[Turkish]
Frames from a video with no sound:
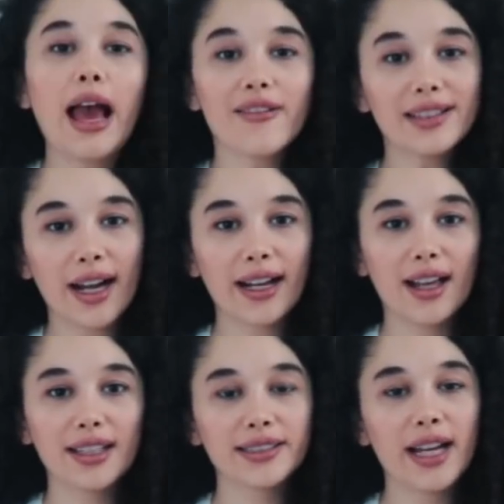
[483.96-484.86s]
Evet
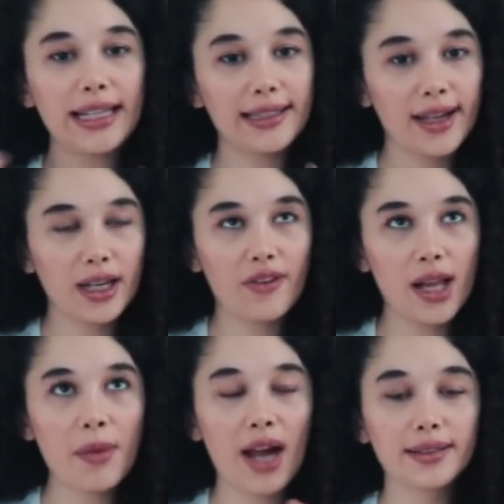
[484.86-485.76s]
arkadaşlar iki tane
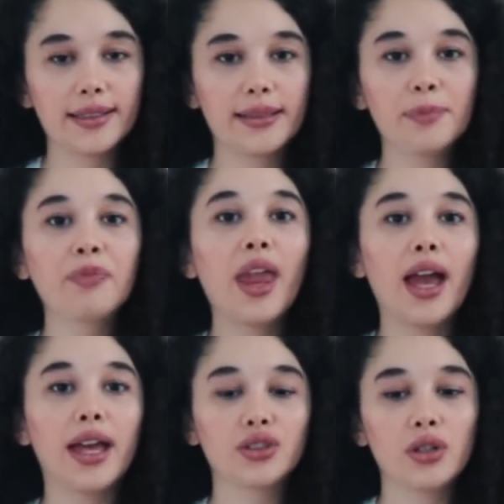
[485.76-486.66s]
fal baktırdım.
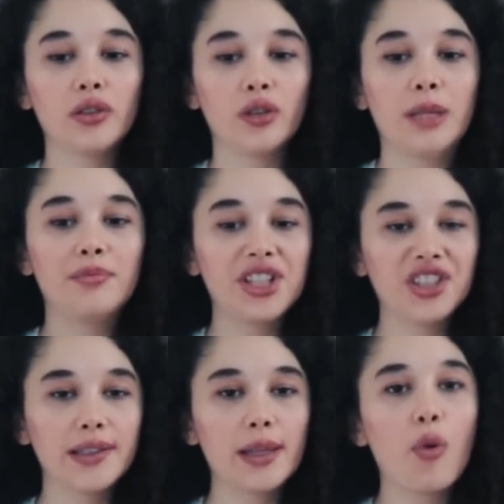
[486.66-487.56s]
Ee, şöyle söyleyeyim
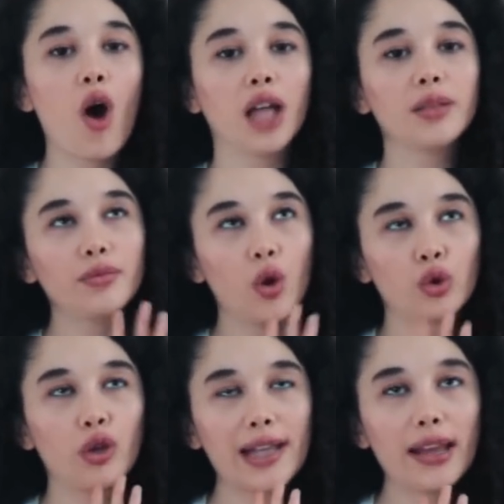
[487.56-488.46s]
birincisine puanım 10
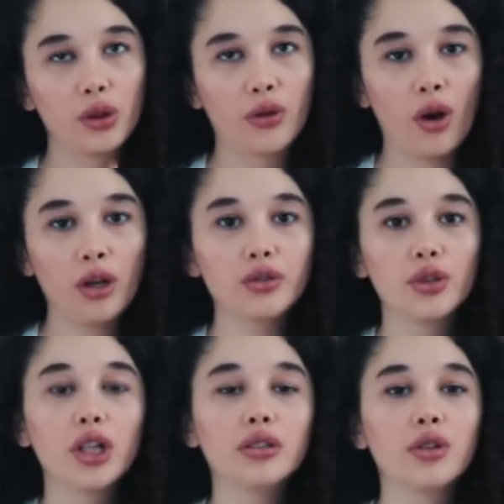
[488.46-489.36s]
üzerinden 4.
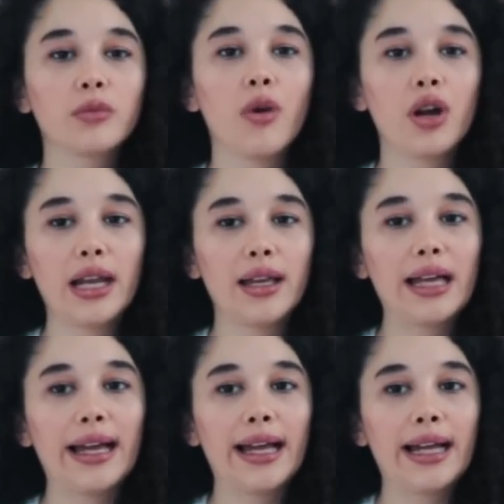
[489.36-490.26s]
Çok böyle
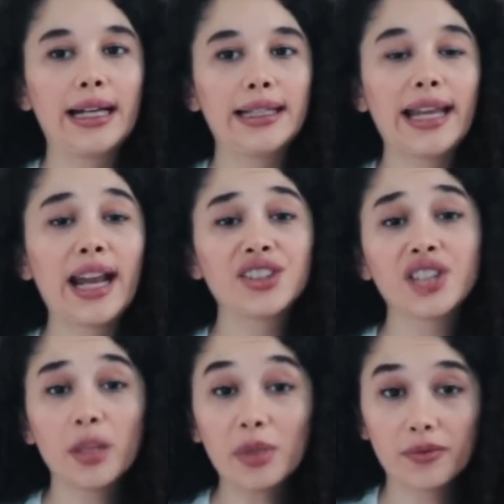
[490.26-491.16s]
e, enerji
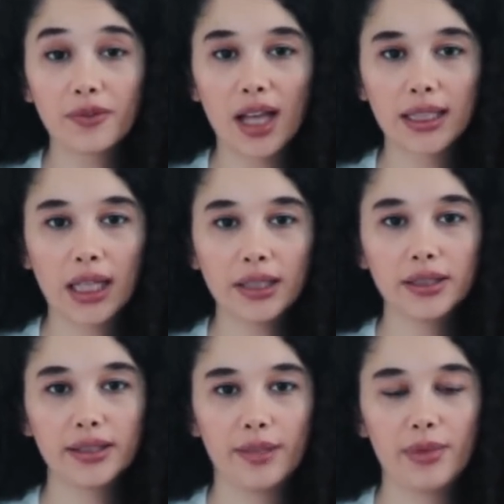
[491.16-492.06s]
alamadım faldan
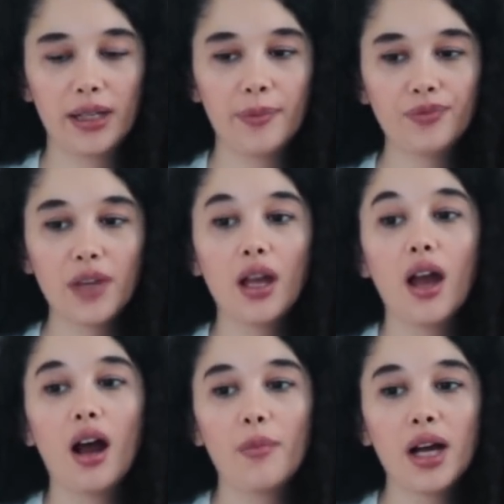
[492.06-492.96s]
ne bileyim.
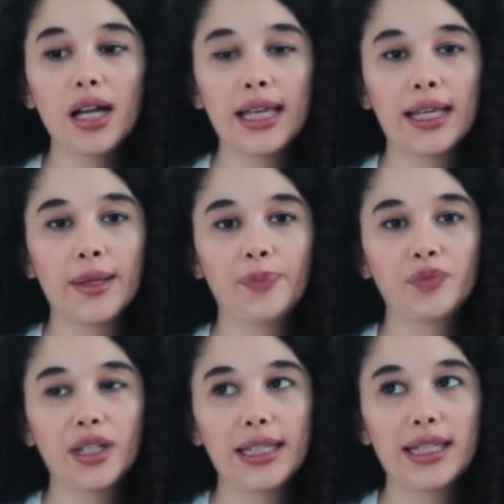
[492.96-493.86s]
Ama e,
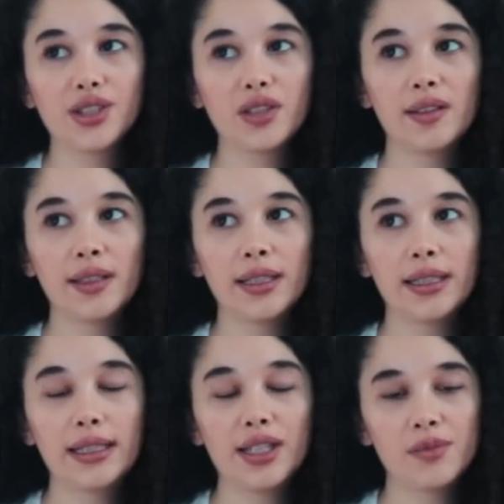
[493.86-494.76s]
ikincisi,
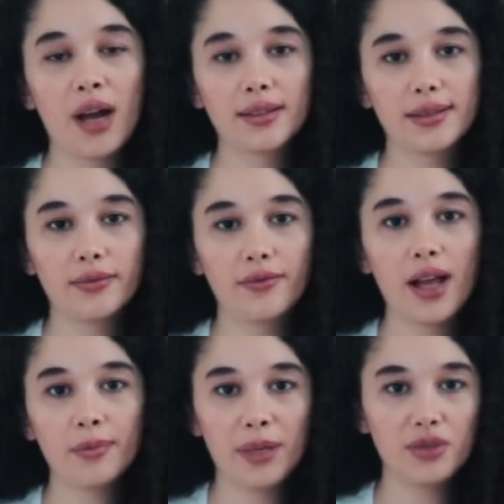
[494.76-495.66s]
ikinci baktırdığım
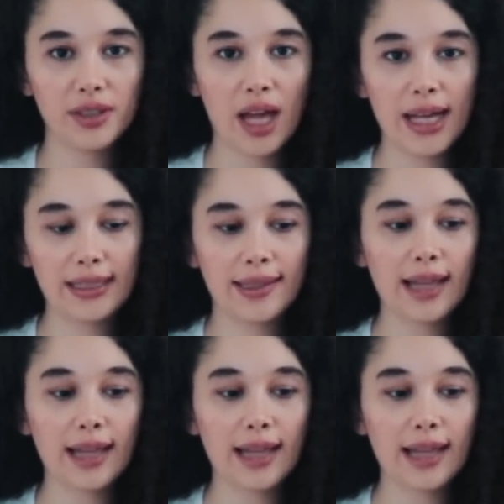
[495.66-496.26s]
fal benim için daha iyiydi.